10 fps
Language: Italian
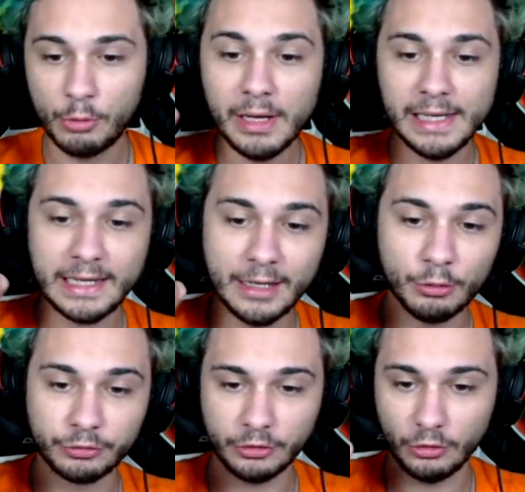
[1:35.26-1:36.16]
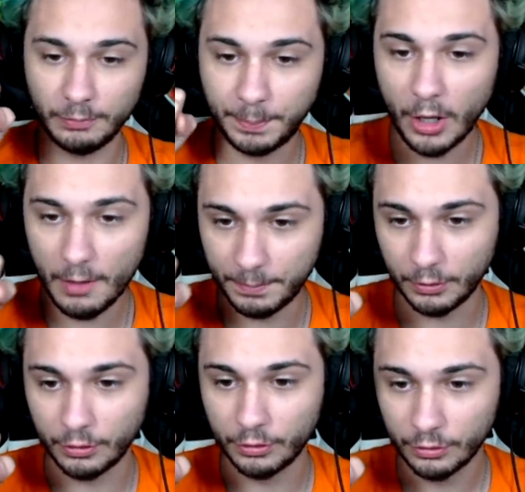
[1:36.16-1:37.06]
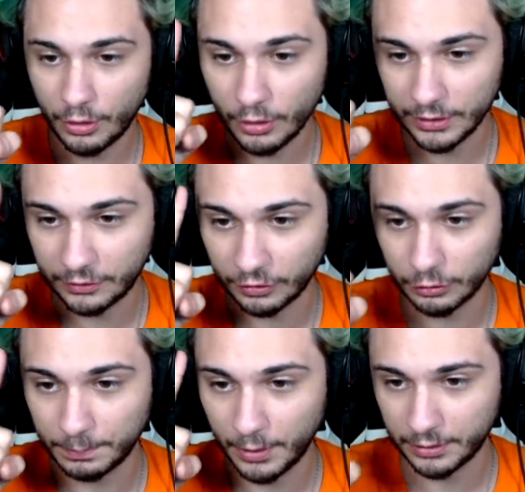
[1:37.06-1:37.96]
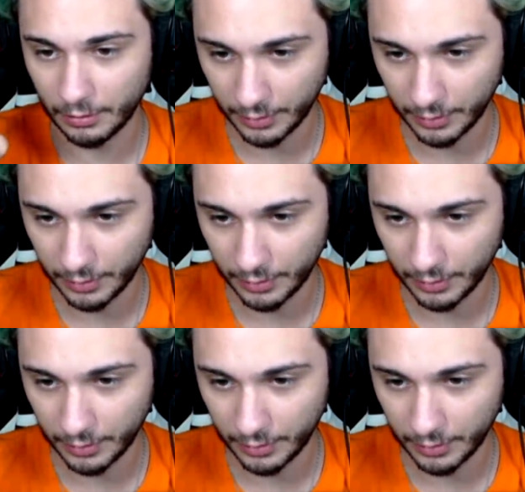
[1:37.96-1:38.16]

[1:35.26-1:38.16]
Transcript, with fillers: Quelli che usano il proprio codice supporta un